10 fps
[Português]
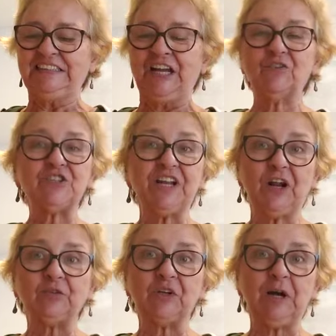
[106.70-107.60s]
É o
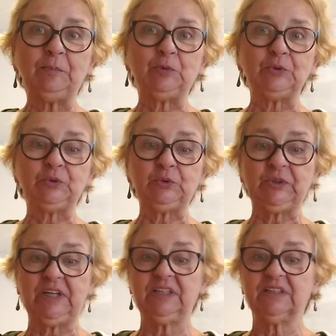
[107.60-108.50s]
Geraldo
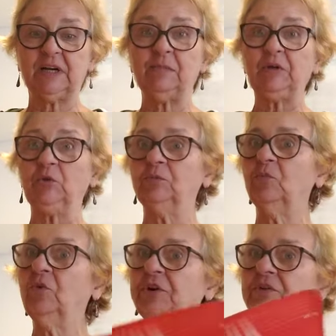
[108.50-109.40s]
Caputo. Ele trabalhou
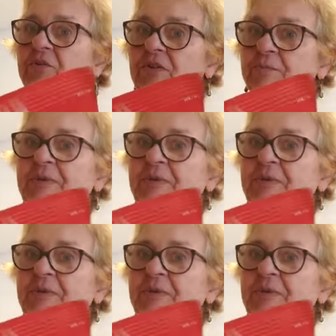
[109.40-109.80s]
muito